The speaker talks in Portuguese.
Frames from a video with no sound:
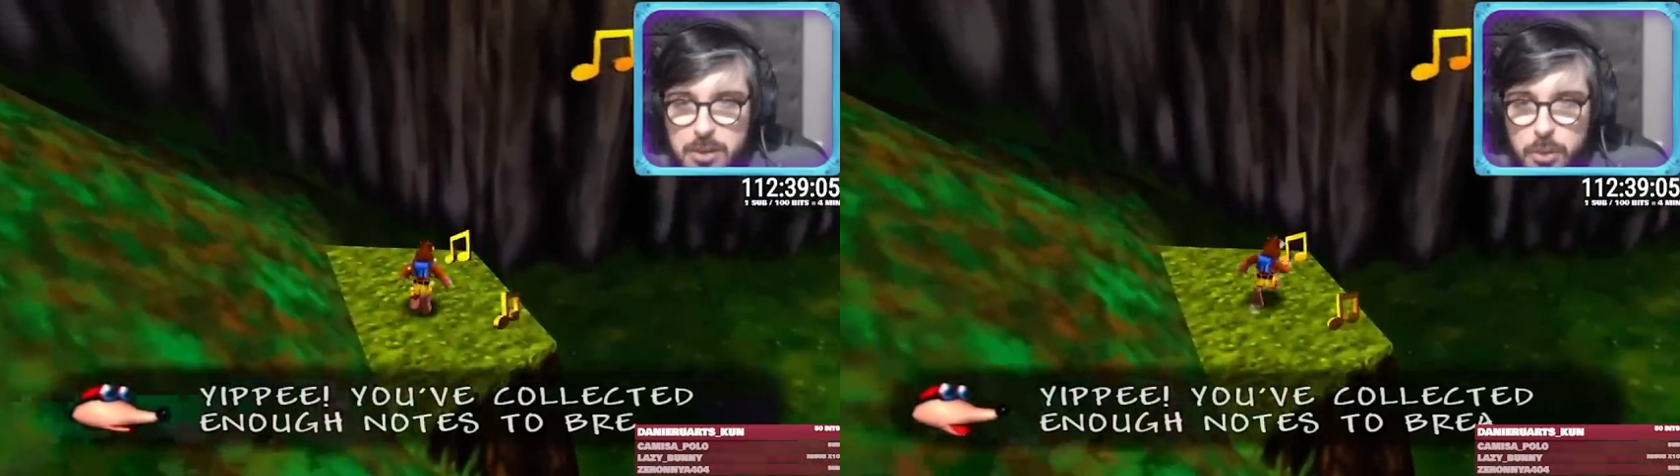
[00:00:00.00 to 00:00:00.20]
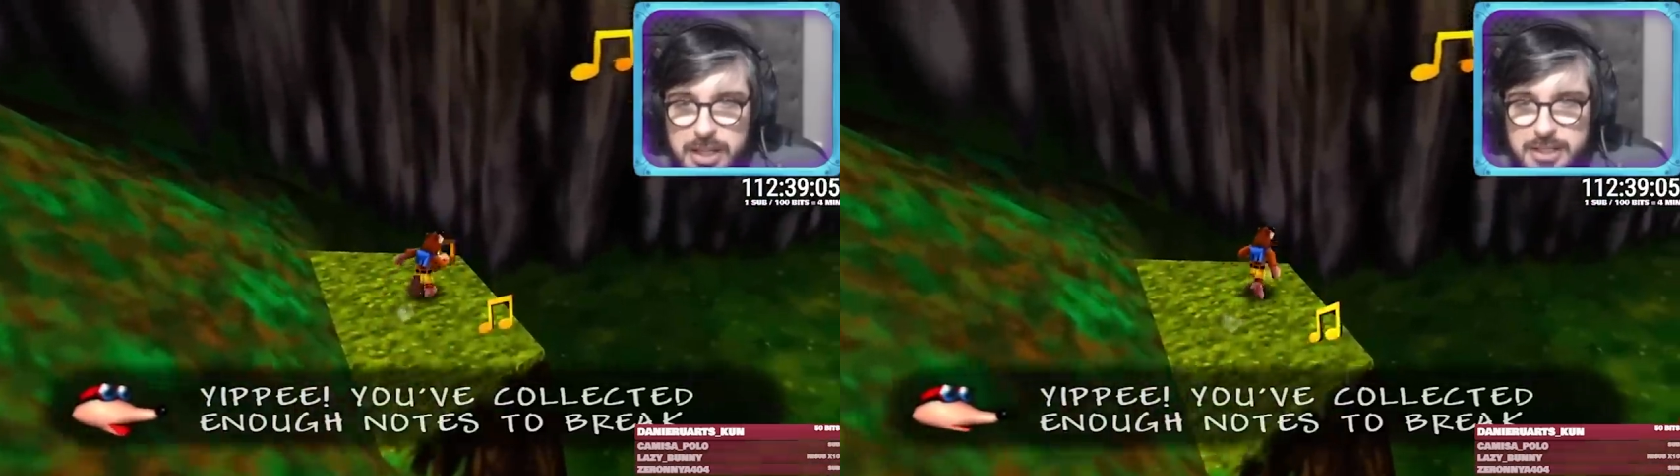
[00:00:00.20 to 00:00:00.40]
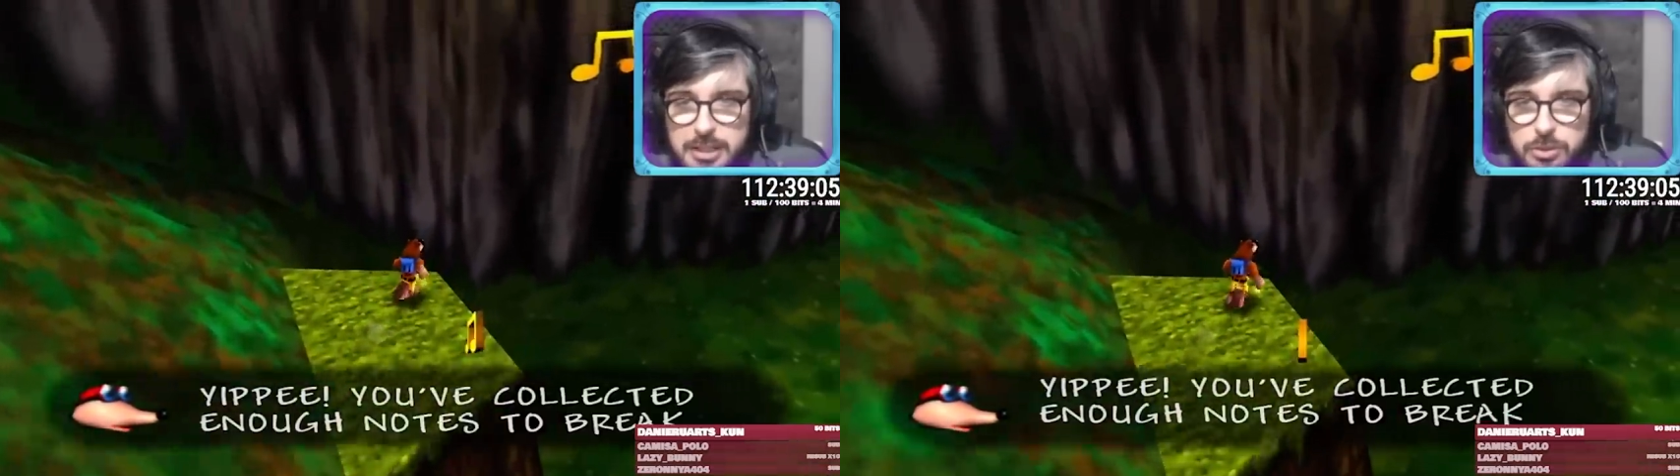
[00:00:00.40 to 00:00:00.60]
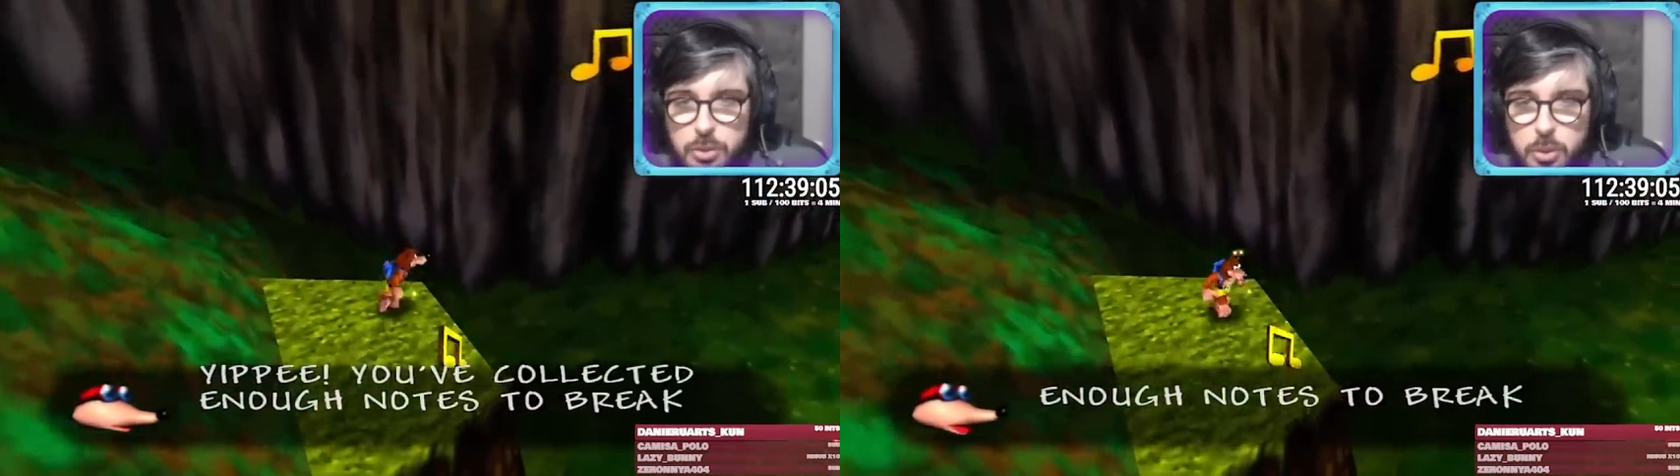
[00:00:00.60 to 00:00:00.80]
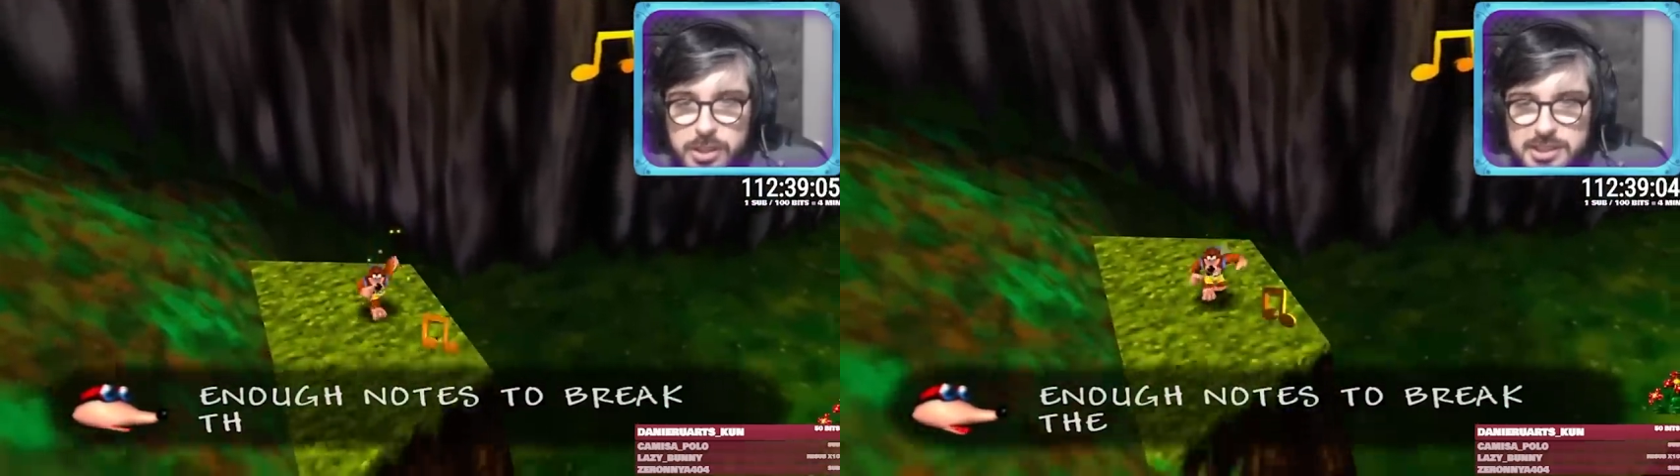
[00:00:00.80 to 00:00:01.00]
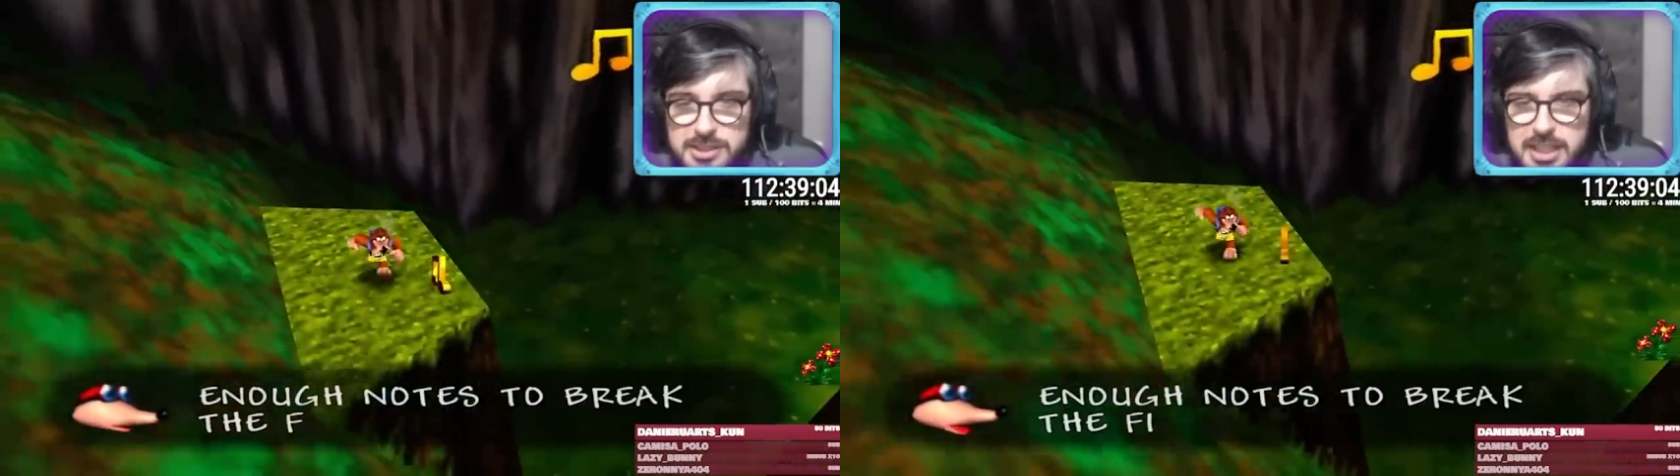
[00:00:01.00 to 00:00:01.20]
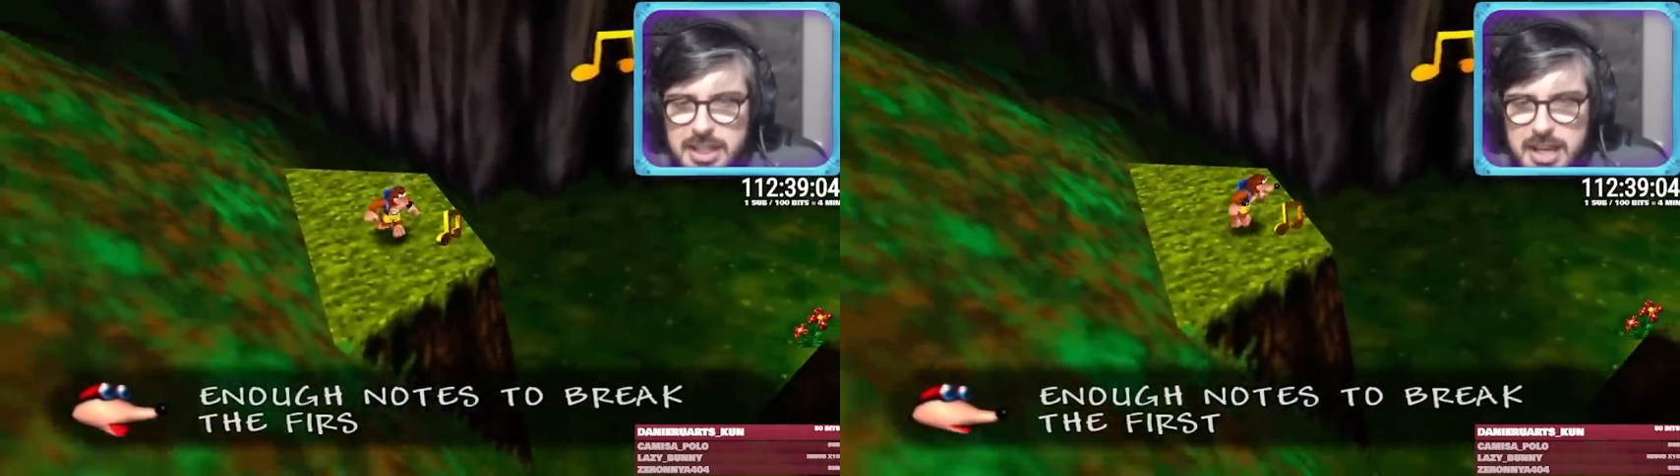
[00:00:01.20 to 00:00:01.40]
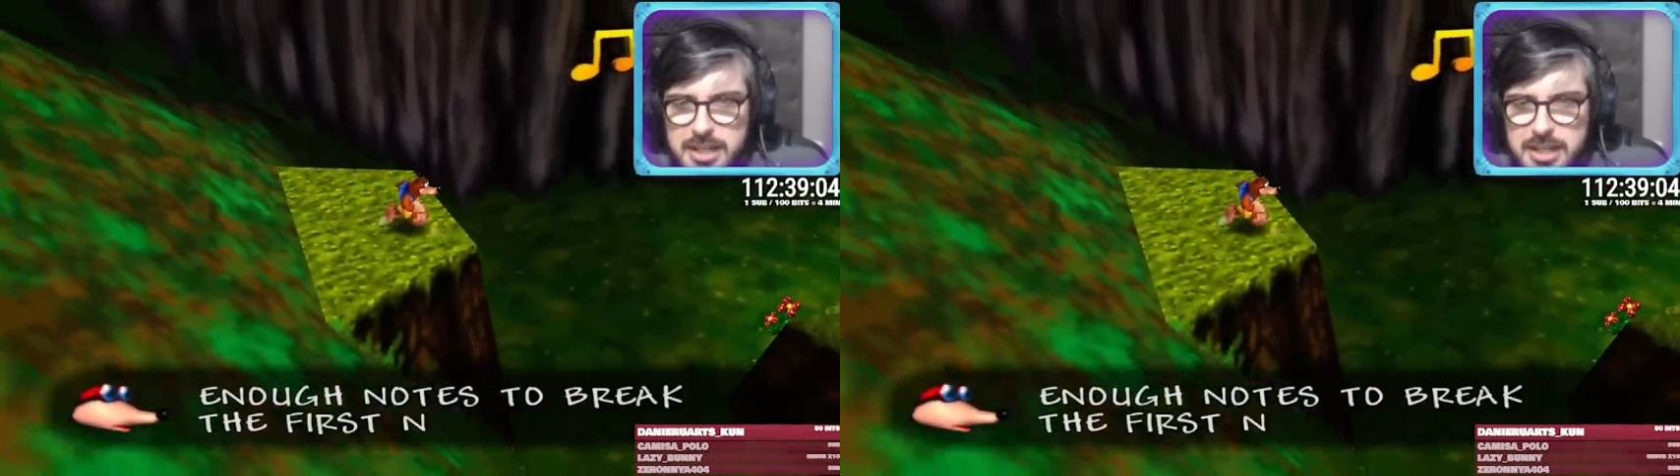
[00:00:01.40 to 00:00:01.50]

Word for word: coletando coisas. Sei lá,